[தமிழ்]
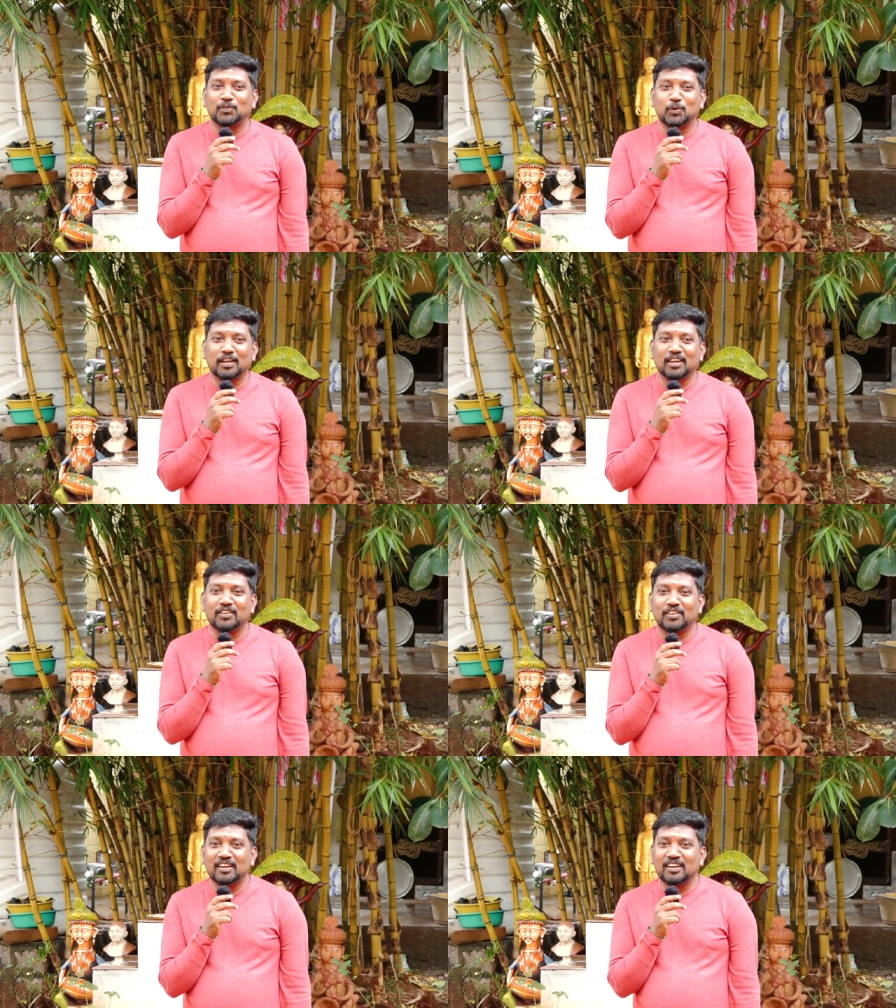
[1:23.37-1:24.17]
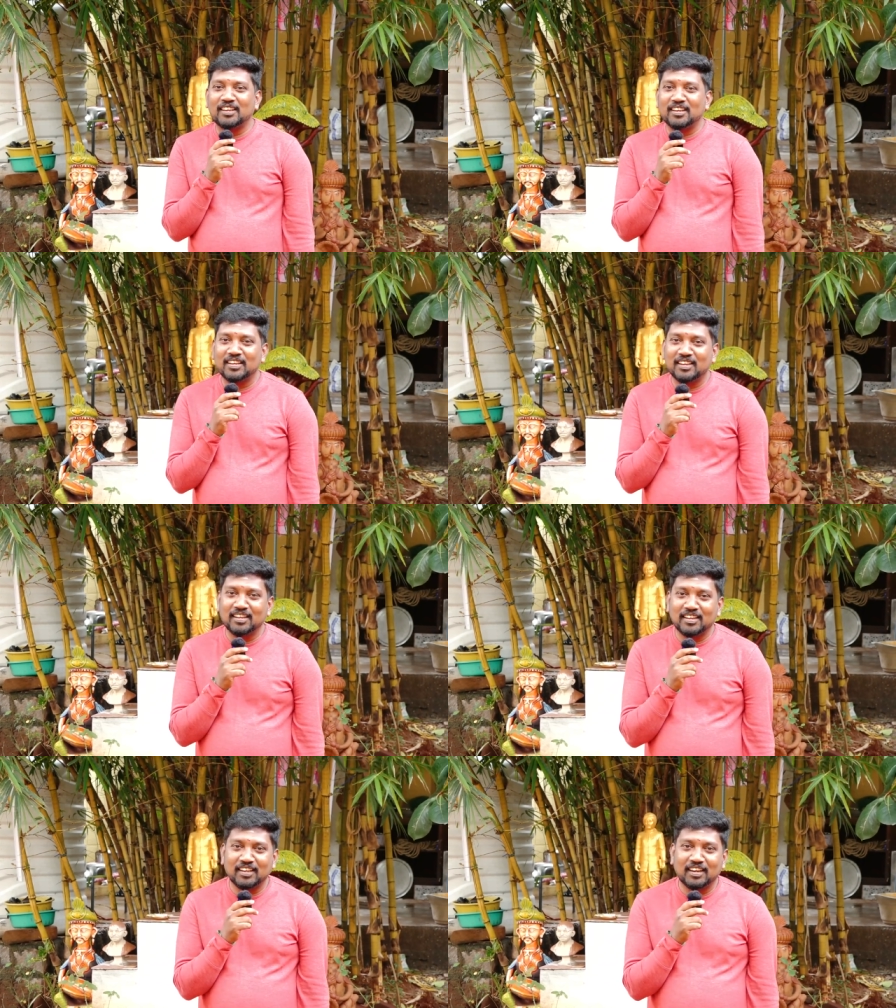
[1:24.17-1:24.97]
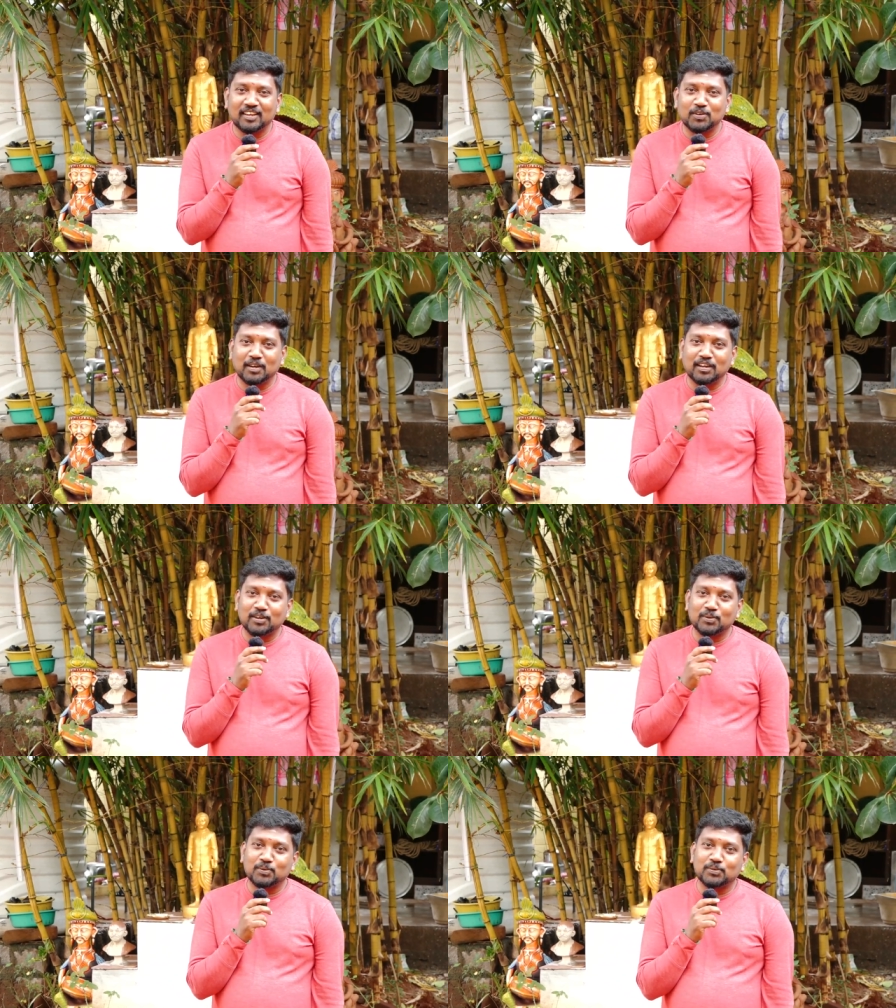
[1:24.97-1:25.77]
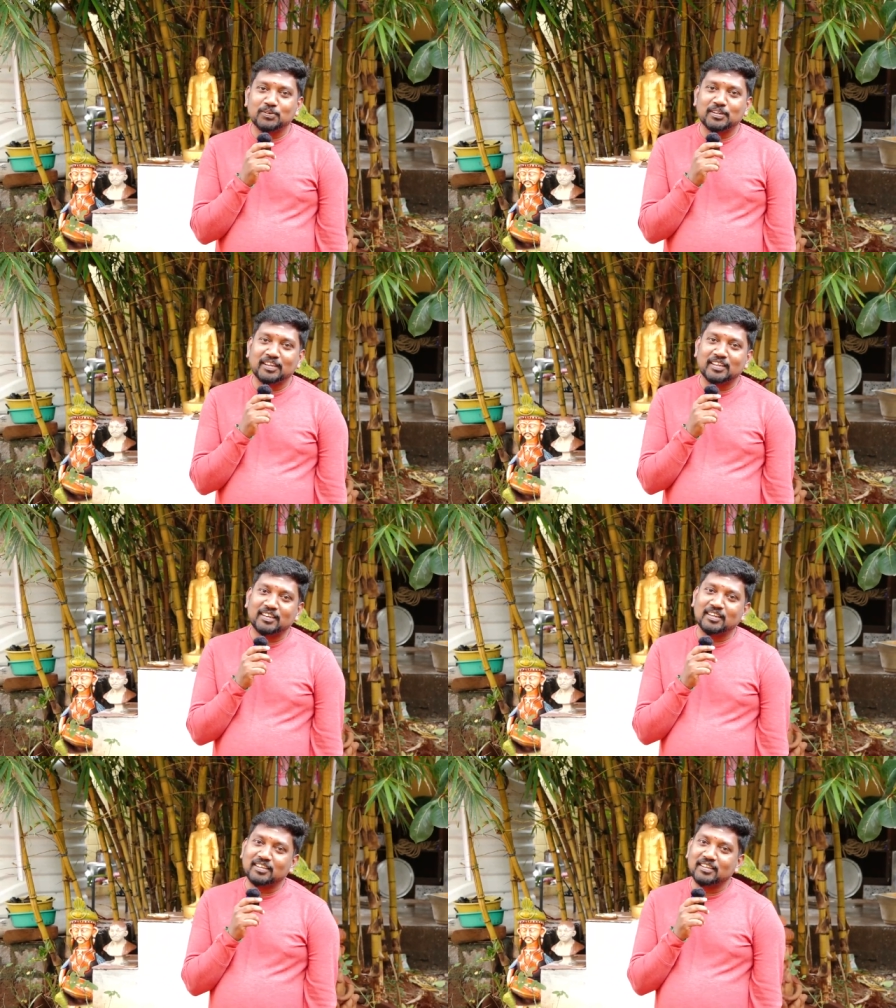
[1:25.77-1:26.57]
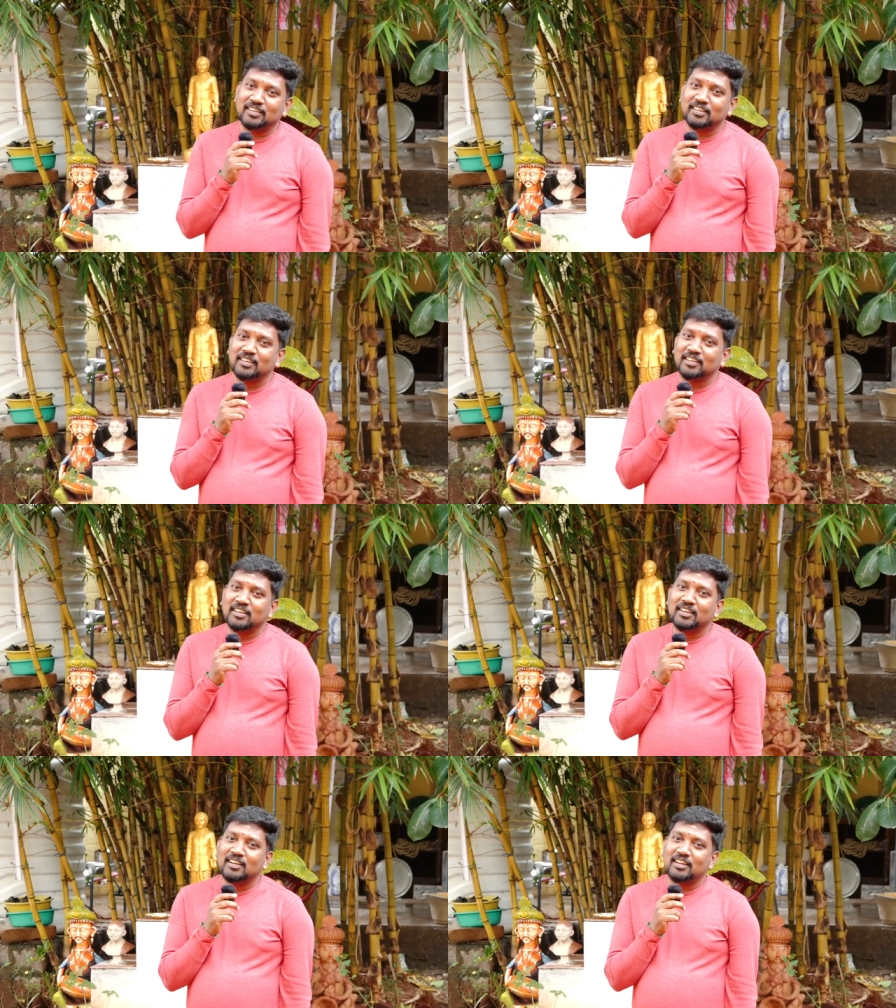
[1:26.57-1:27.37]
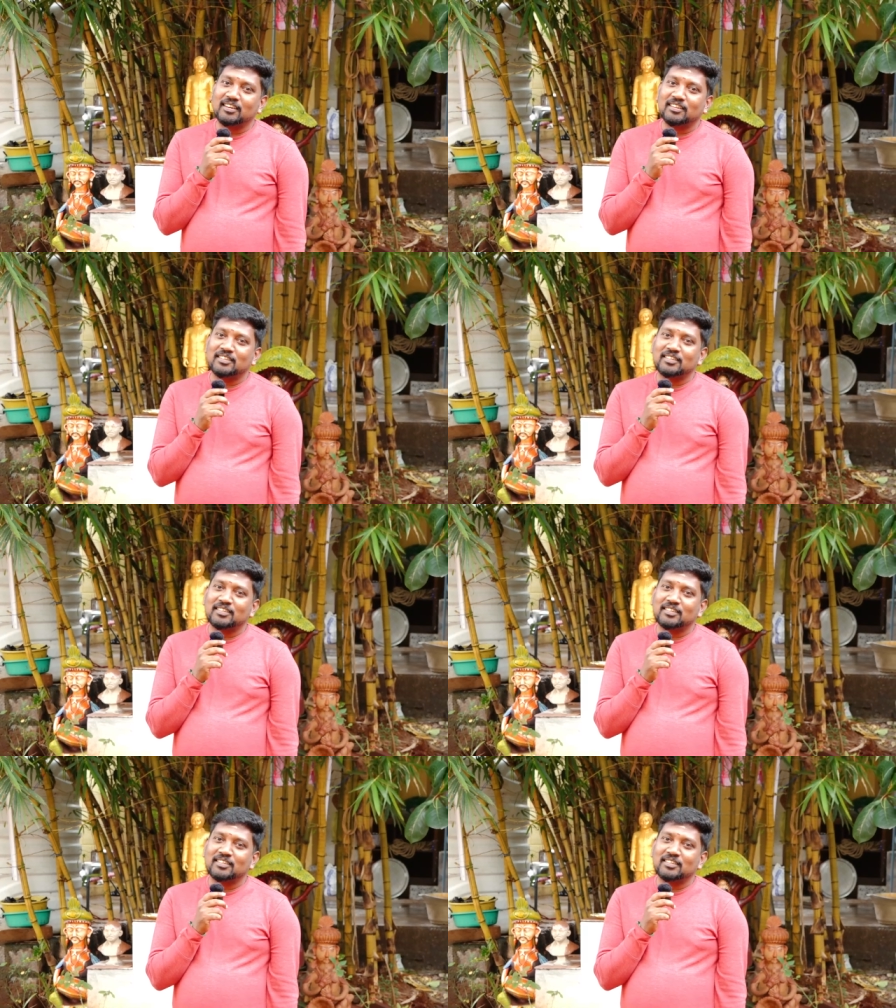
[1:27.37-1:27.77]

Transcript: உலக லெவலில் எல்லோரும் நல்லா இருக்கணும்னு நினைக்கிற ஆள்